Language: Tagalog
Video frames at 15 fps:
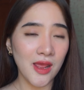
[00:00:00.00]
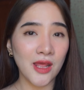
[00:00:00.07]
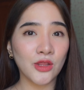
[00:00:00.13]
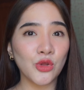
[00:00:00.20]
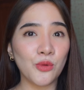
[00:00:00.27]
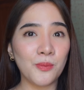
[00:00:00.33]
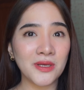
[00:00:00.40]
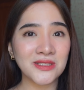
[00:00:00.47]

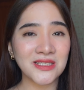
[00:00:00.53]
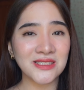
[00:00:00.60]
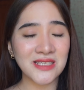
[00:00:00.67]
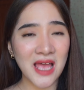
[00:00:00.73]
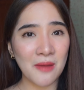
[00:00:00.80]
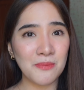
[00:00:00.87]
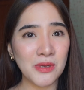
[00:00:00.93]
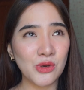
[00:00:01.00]
Ito,
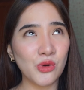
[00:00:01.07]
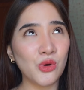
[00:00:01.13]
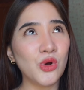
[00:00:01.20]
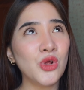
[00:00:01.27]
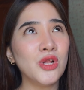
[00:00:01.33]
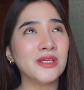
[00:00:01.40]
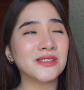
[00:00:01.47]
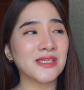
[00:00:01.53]
masasabi
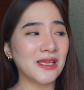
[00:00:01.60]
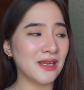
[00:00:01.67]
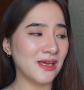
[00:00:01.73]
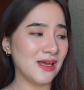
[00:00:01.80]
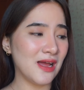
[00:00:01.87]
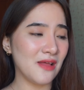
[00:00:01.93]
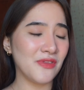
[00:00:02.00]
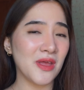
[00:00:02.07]
ko
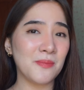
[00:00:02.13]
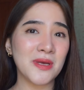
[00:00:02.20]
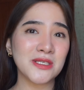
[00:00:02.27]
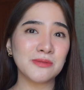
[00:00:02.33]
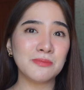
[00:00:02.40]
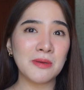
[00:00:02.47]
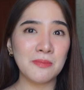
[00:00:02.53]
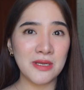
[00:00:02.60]
talaga na
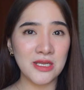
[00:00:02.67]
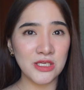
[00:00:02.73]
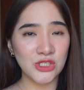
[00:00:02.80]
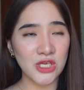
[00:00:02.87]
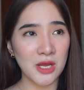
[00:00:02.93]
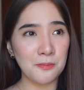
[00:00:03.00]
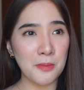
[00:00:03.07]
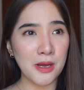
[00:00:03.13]
mas
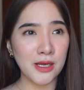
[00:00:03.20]
mabilis siyang